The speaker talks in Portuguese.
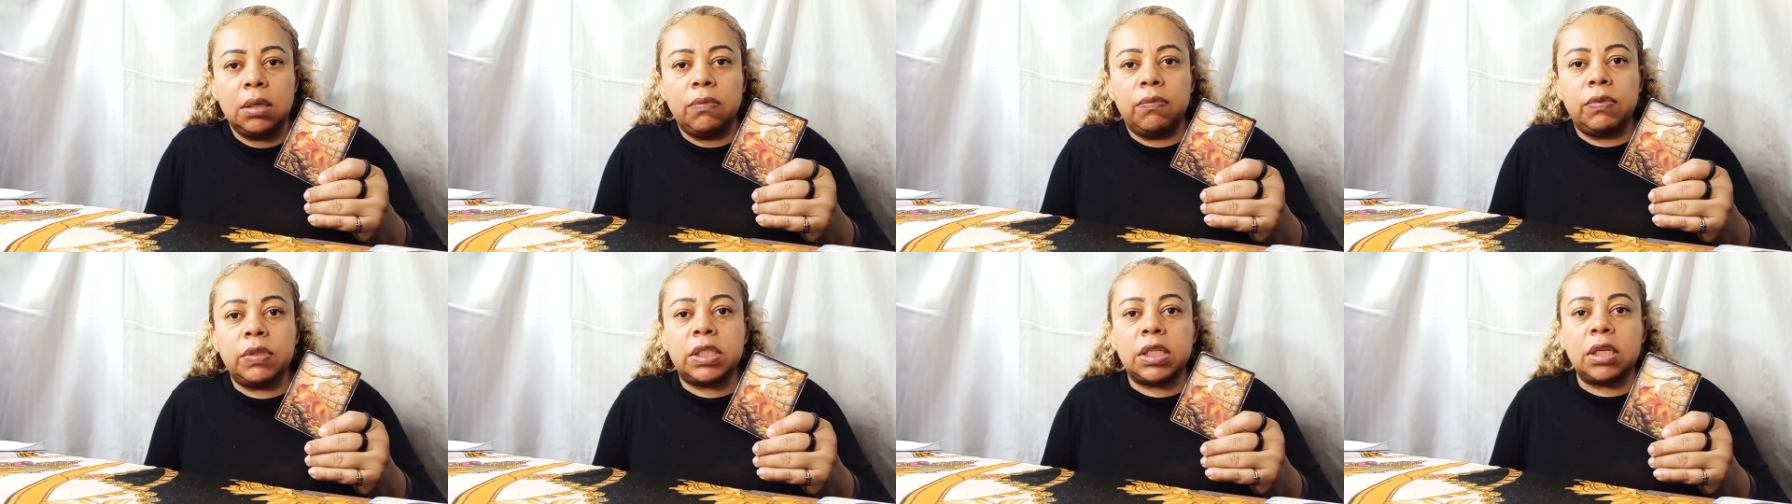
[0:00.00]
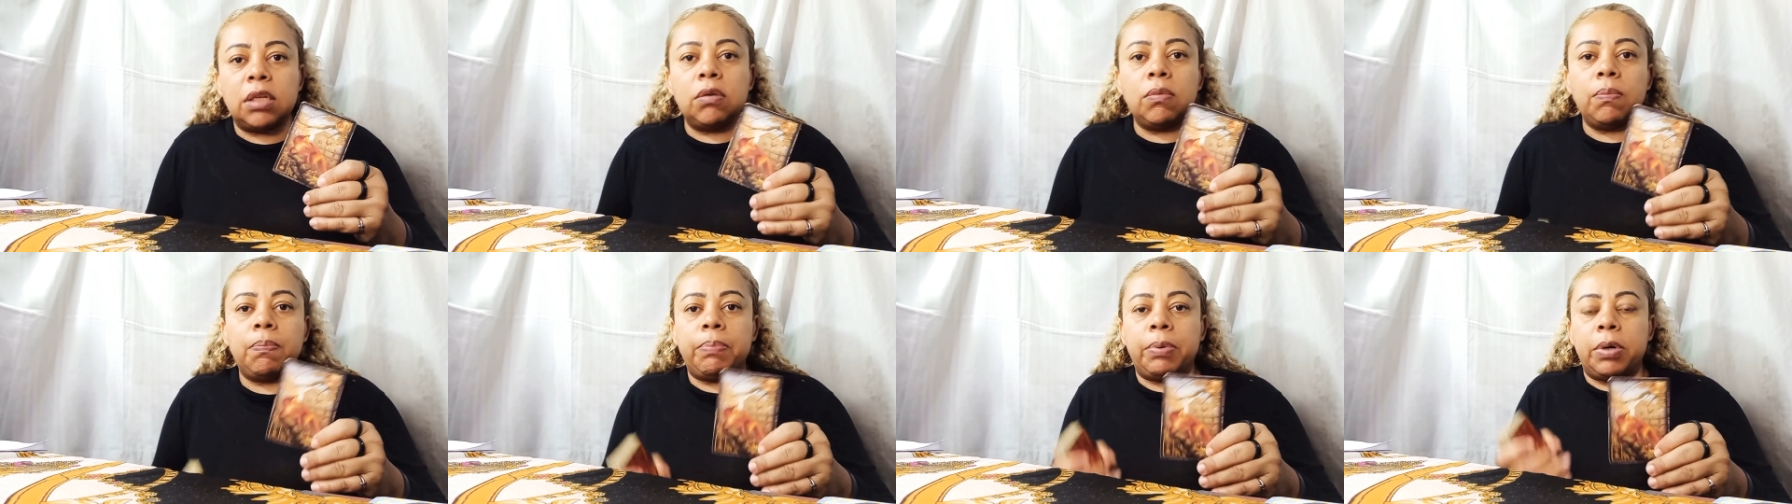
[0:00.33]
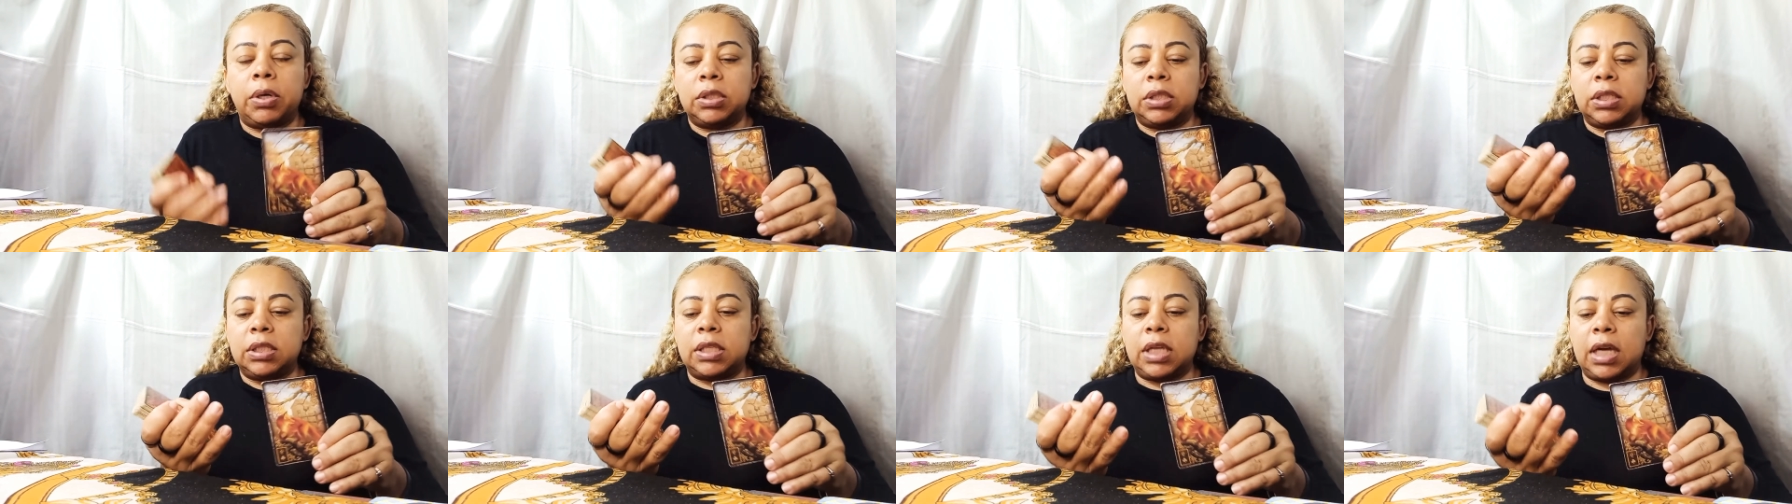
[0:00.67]
você não
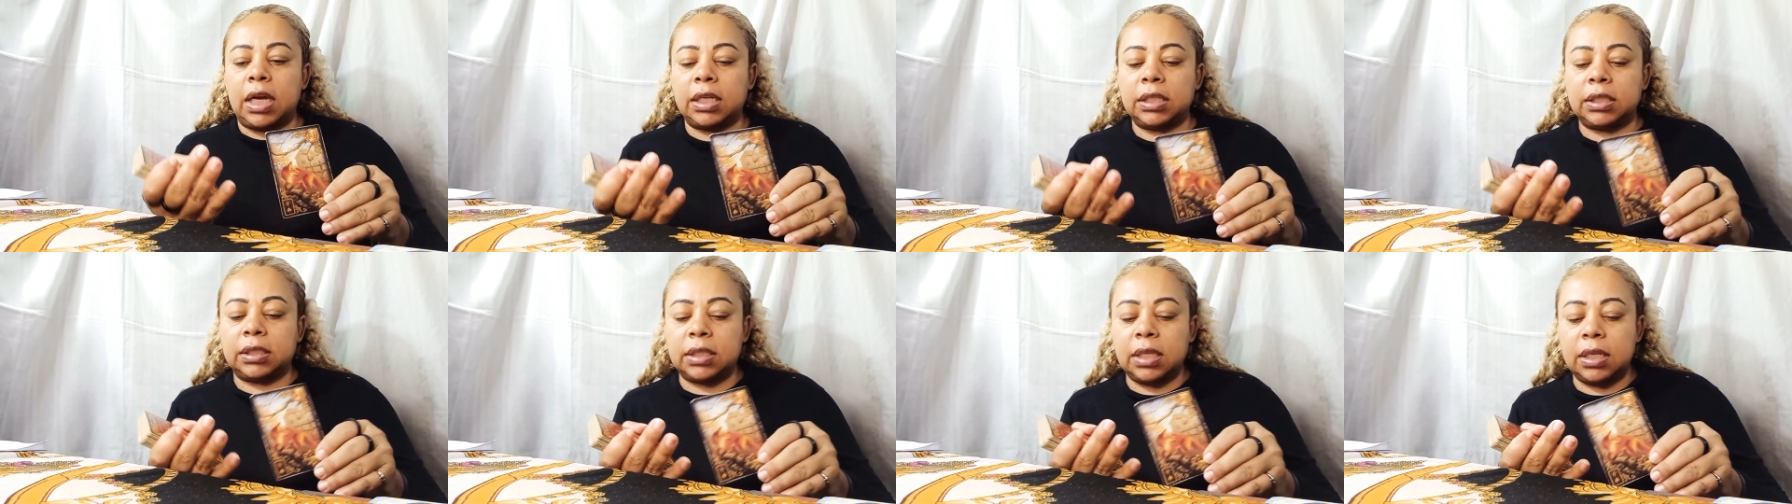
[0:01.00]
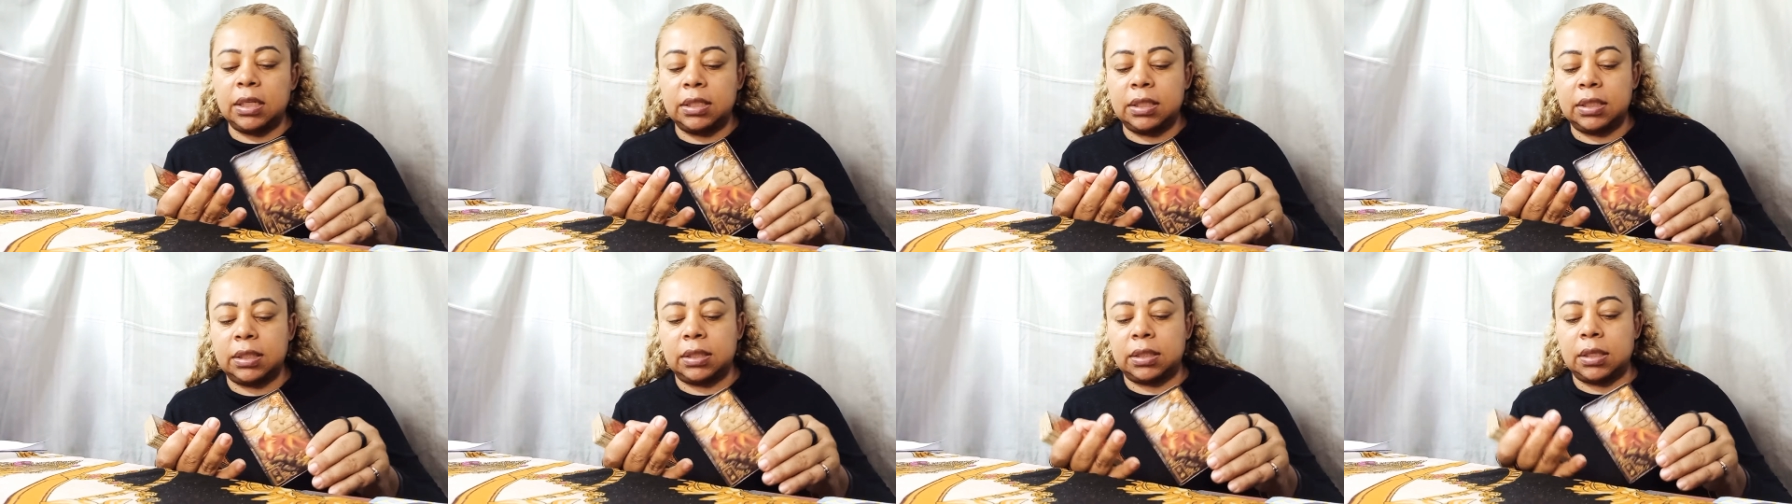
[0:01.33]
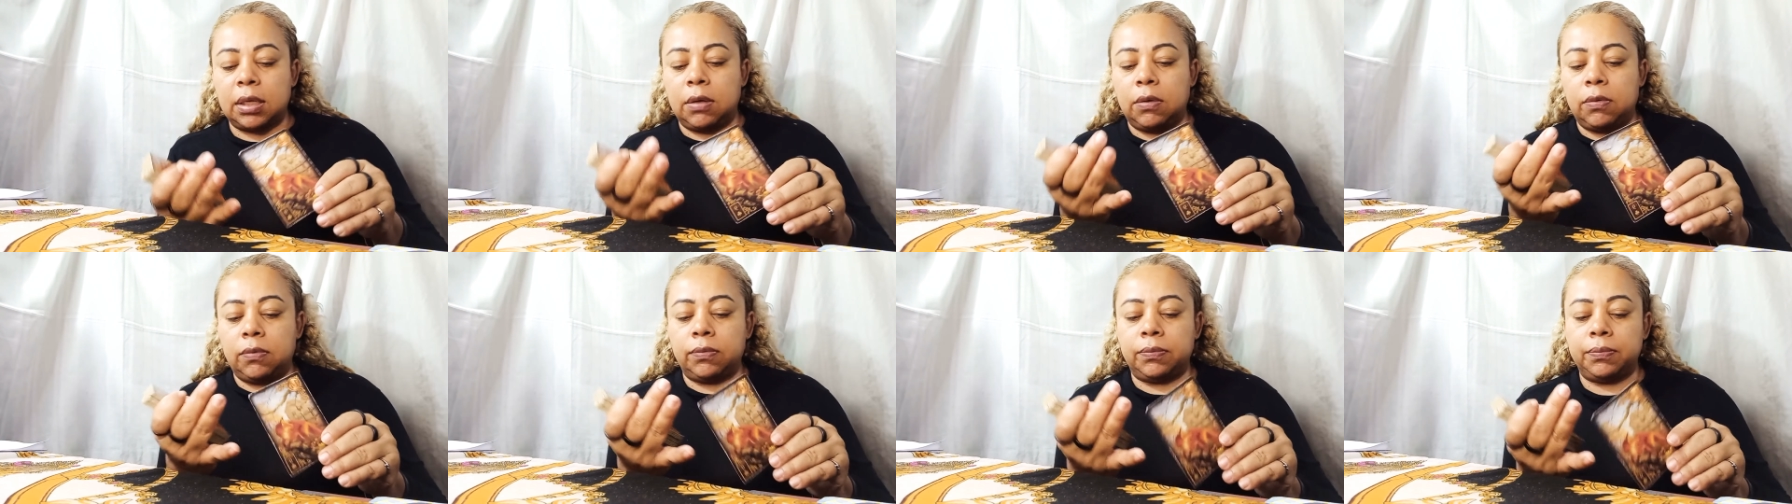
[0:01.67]
pode dar
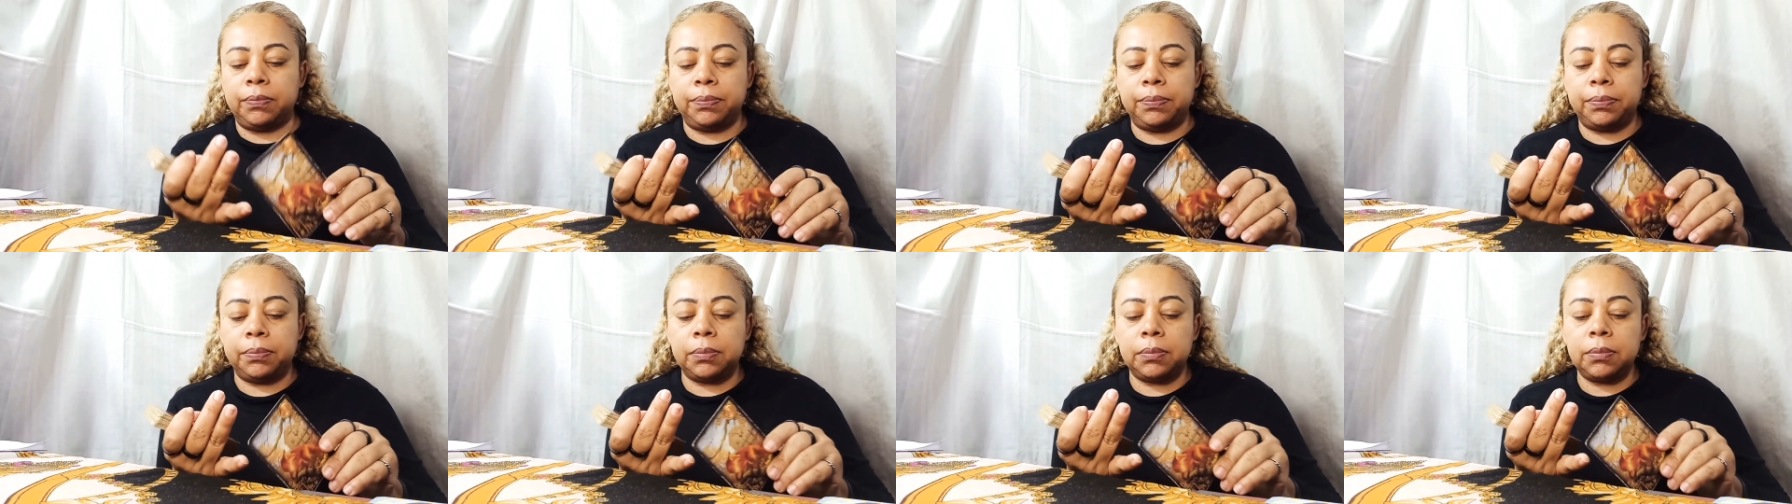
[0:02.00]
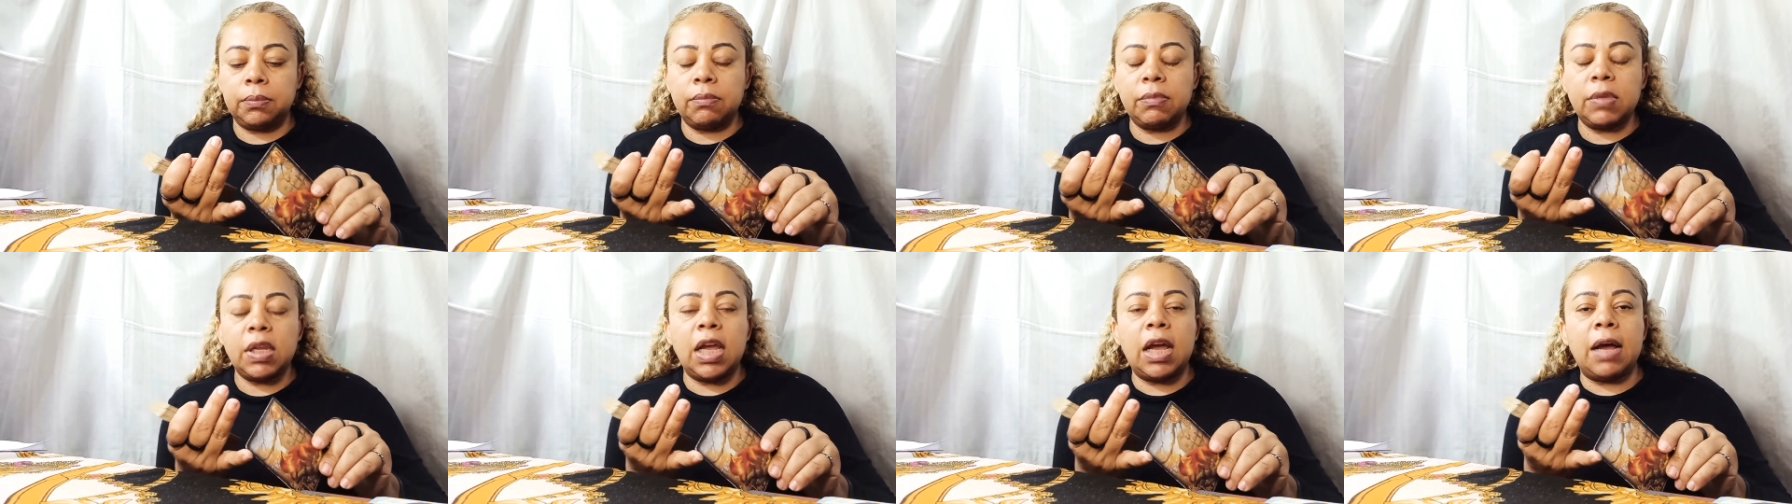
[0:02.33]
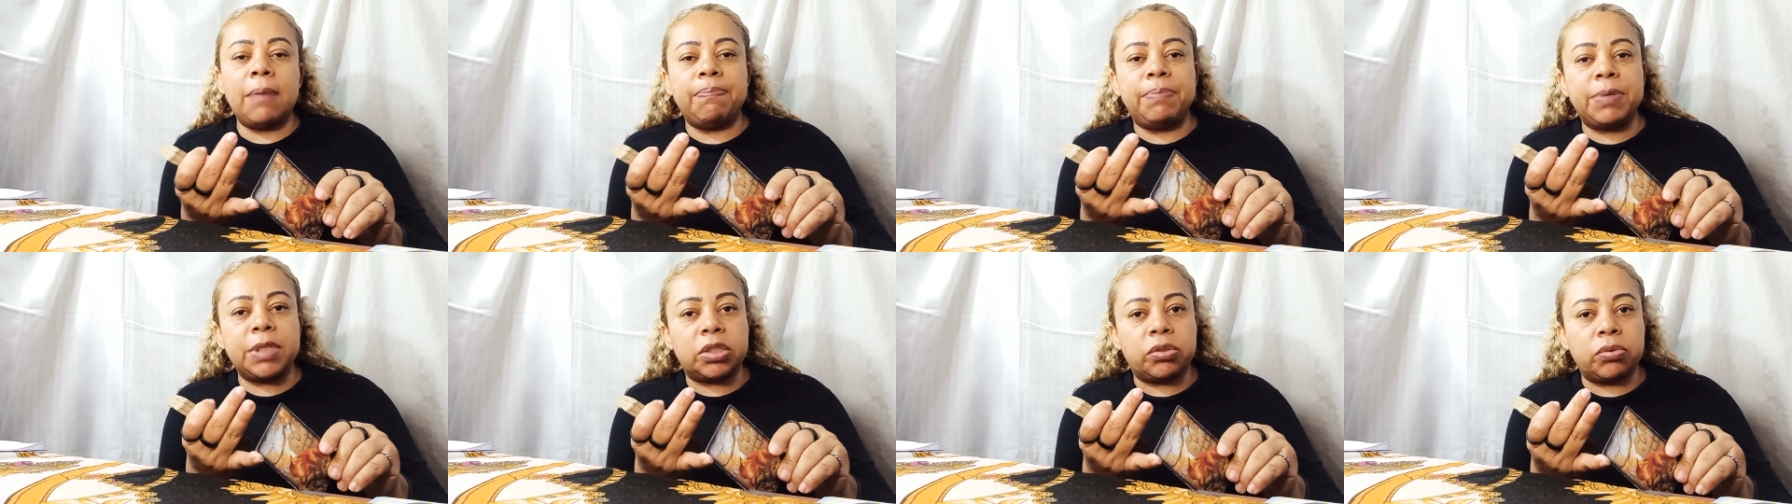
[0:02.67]
atenção
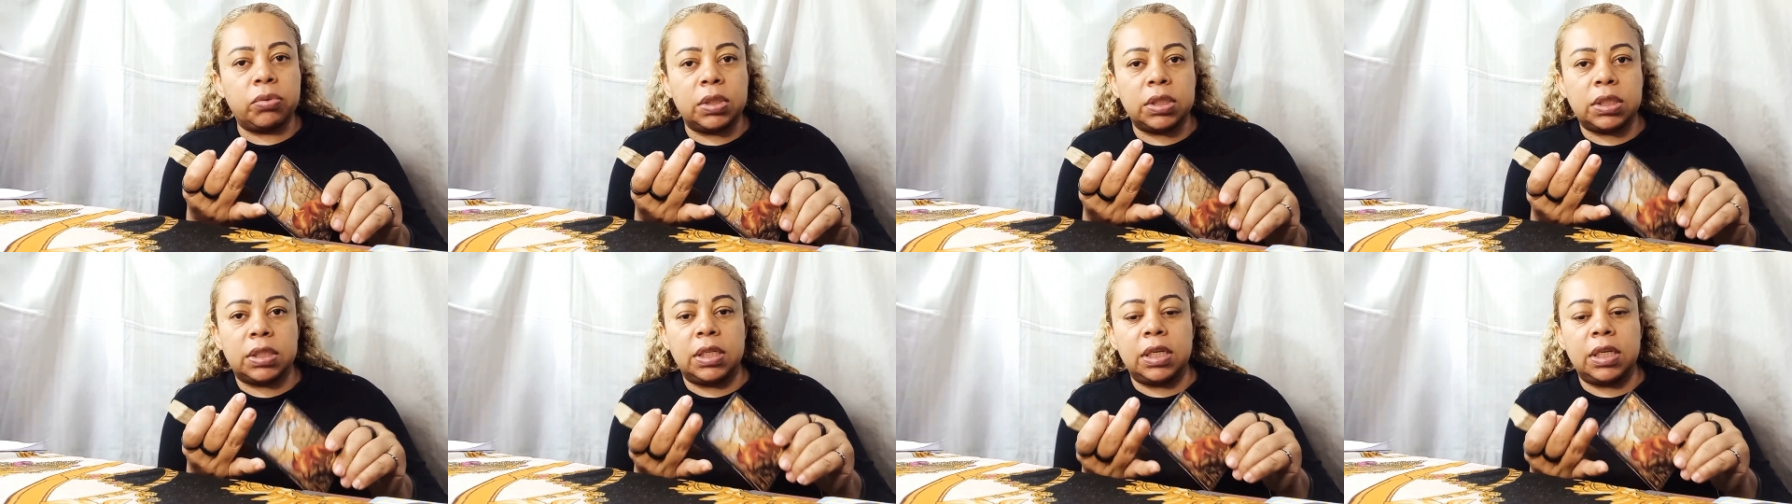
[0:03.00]
a pessoas